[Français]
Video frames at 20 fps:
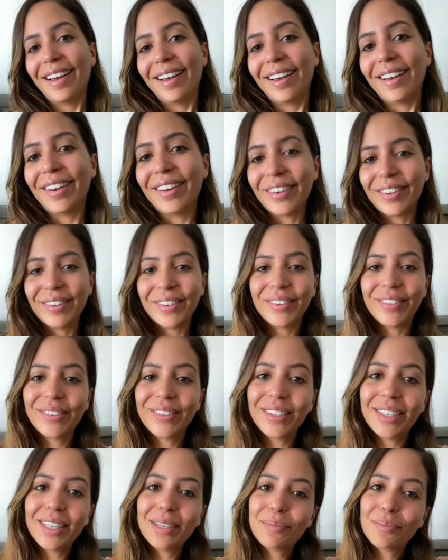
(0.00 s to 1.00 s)

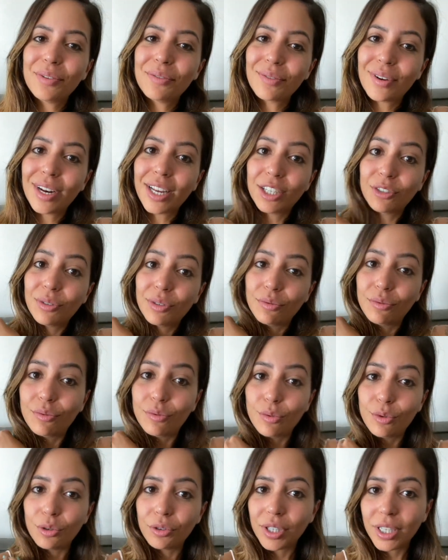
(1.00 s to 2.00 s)
Euh, et puis voilà, je vais
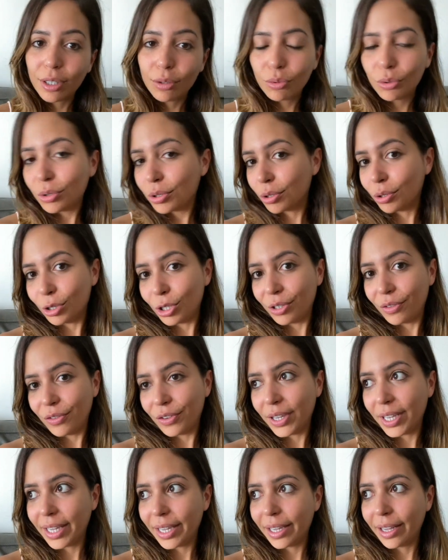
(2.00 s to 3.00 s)
vous vloguer tout ce que je
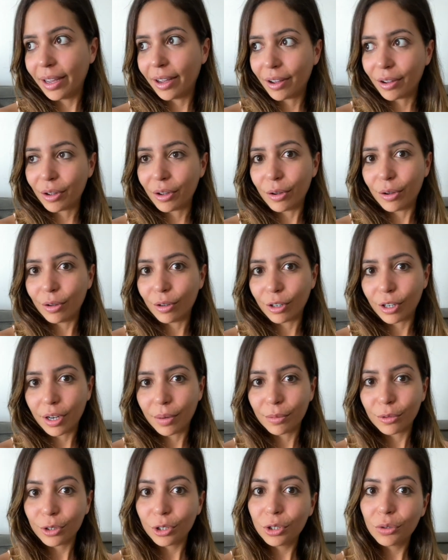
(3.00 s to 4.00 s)
fais, euh,
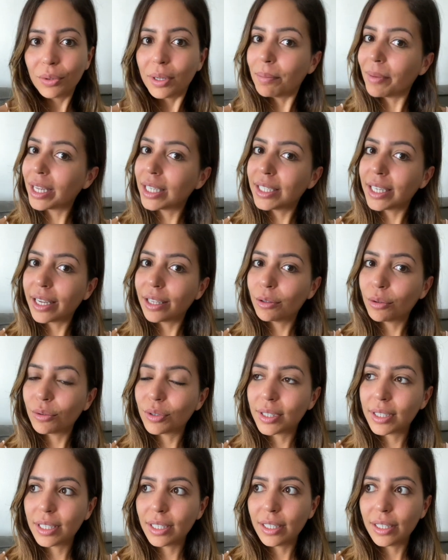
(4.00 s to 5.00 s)
comment je suis ma diète
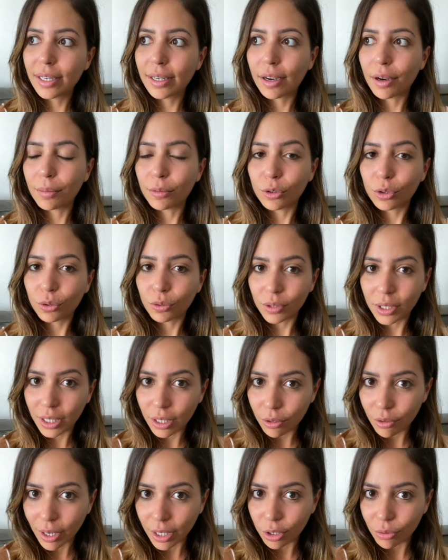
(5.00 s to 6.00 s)
aussi, comment je
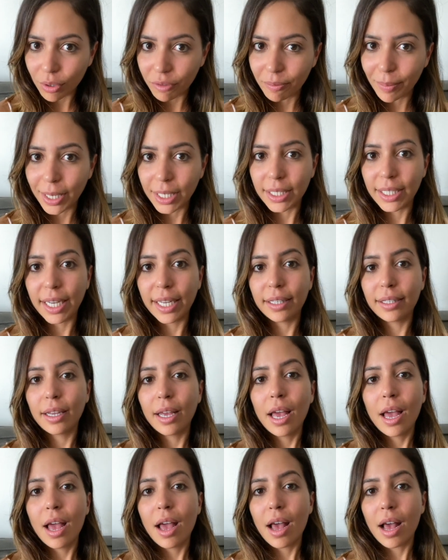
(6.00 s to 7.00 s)
continue à suivre ma diète,
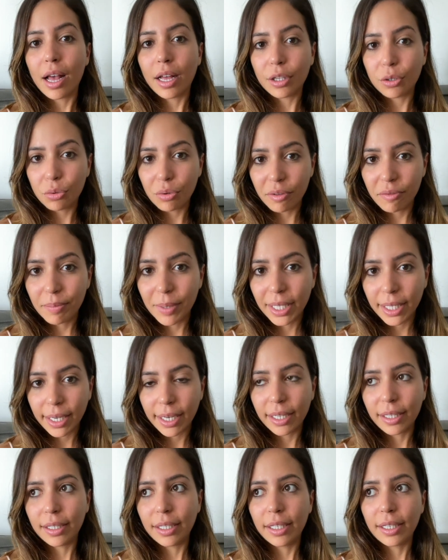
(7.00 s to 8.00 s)
à suivre mes
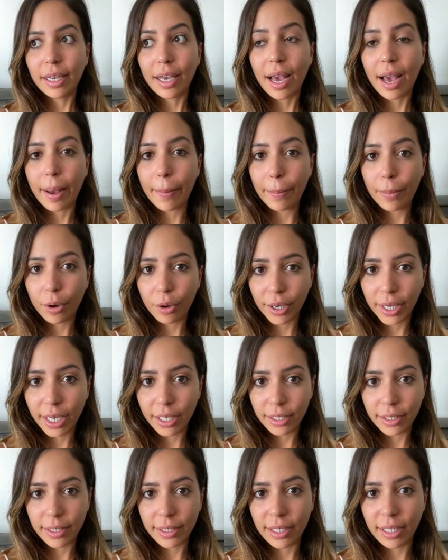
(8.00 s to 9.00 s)
trainings, à
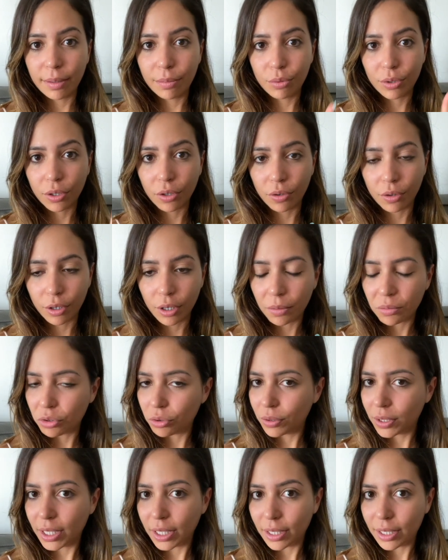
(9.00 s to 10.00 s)
m'organiser, puisque comme je
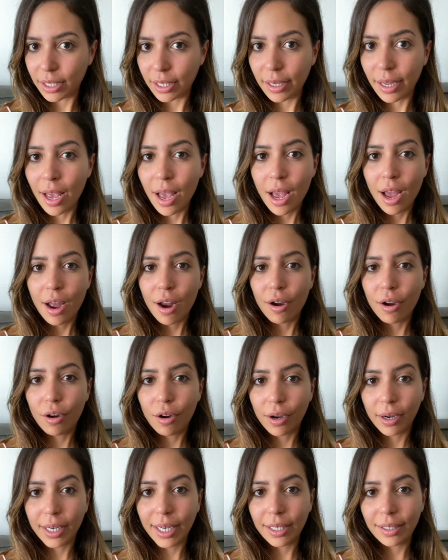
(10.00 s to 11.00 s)
vous ai dit,
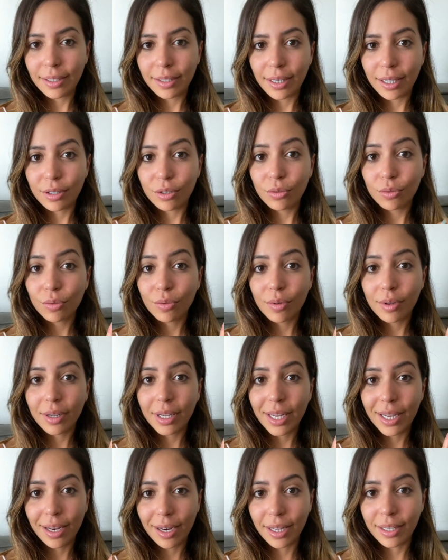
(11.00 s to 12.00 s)
l'organisation
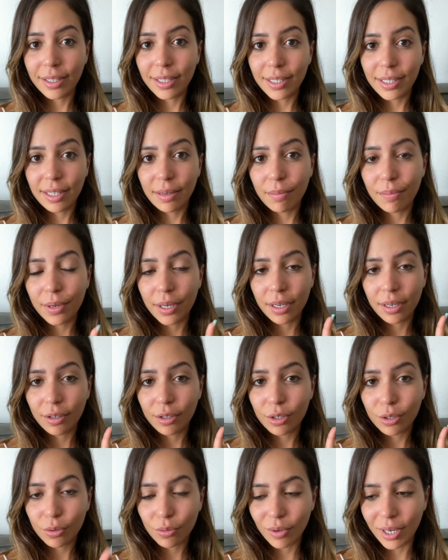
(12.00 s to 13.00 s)
et la discipline
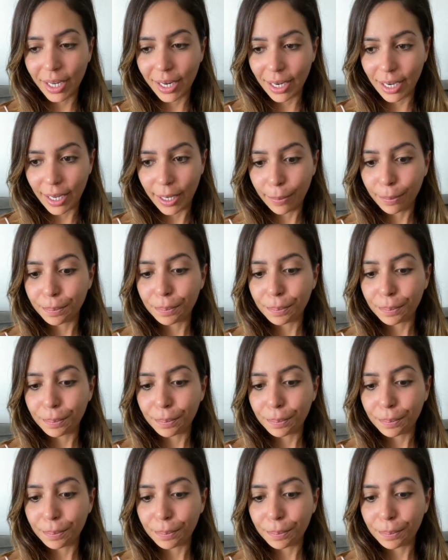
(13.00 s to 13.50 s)
sont les clés.